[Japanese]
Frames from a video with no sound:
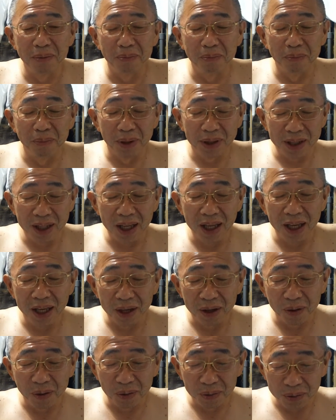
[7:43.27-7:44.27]
待てへ
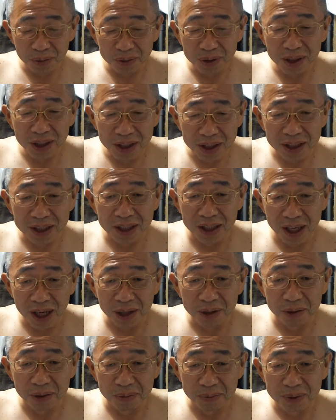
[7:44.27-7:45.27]
んことに意義
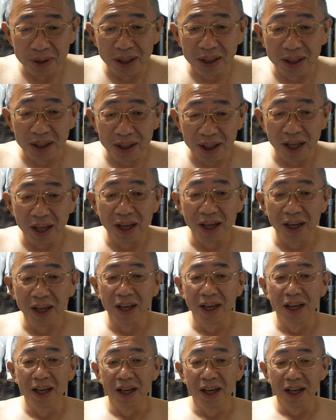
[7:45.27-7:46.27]
があるみたいなね
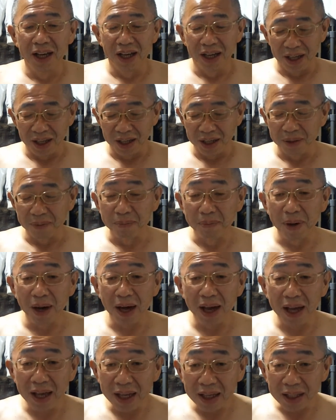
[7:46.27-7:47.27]

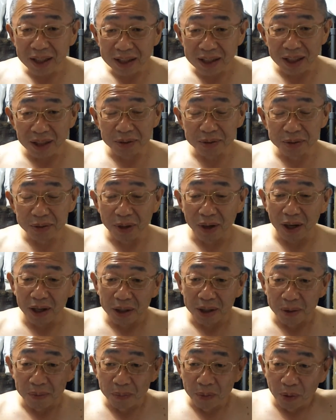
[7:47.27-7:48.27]
前行った皮膚科は
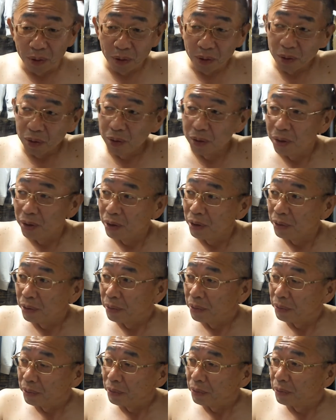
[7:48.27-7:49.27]
ねもう
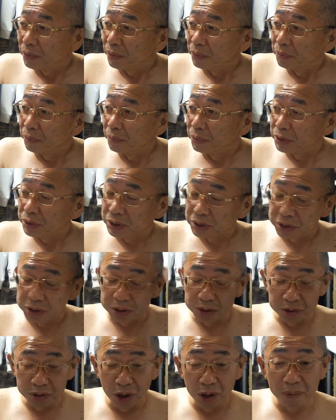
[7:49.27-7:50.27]

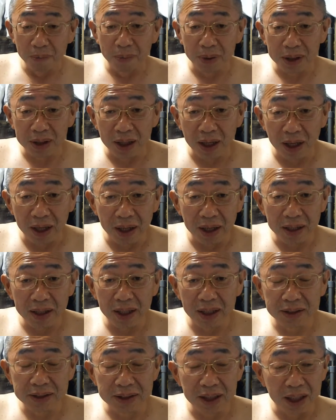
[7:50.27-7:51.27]
すごい持った下
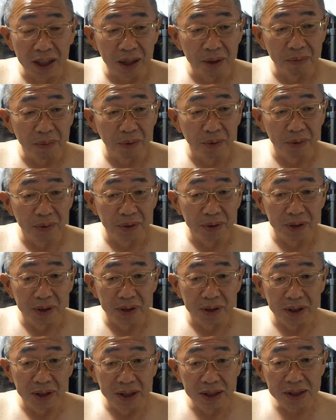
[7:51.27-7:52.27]
手したらもう
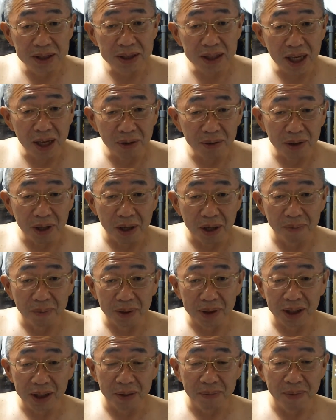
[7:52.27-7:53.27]
2時間ぐらい
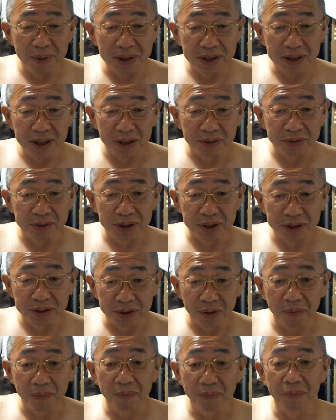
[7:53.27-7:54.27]
待ったイメージあるんです
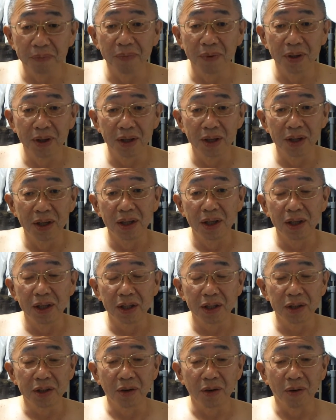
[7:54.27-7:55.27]
よ
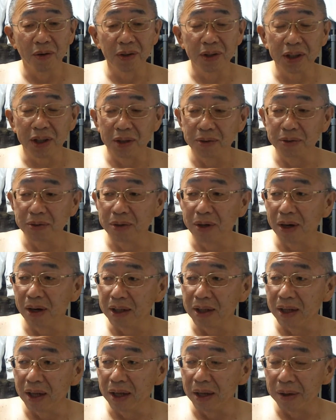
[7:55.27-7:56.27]
今日行った床
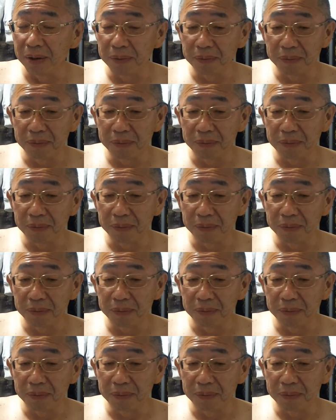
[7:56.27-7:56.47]
はね